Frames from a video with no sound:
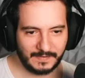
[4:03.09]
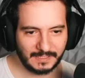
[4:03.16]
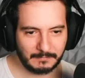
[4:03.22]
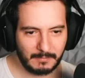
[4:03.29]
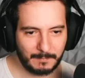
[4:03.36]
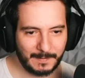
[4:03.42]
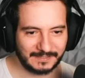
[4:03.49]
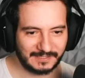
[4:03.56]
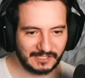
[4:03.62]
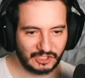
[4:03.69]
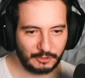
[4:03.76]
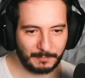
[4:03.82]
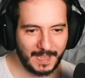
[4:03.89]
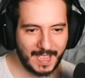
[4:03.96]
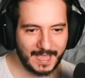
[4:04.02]
Fatemi
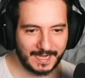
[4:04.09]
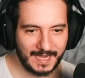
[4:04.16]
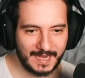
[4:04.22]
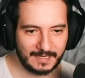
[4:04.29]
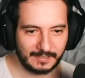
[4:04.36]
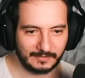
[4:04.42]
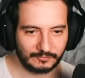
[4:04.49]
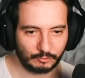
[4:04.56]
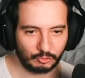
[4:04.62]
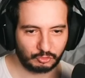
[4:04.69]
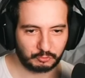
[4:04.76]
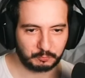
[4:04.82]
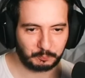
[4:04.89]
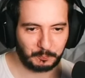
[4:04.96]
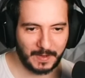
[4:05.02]
partecipare, eh. Sono
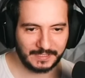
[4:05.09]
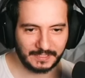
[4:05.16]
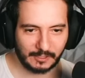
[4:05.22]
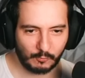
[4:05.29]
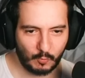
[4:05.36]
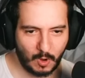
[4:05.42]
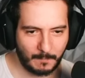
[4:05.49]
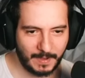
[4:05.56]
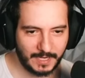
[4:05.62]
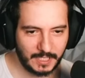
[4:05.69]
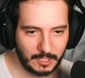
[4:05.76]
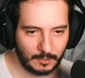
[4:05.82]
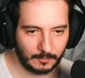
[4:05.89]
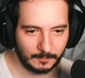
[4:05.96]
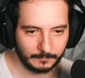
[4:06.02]
Spider-Woman
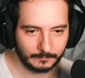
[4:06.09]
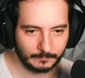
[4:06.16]
io!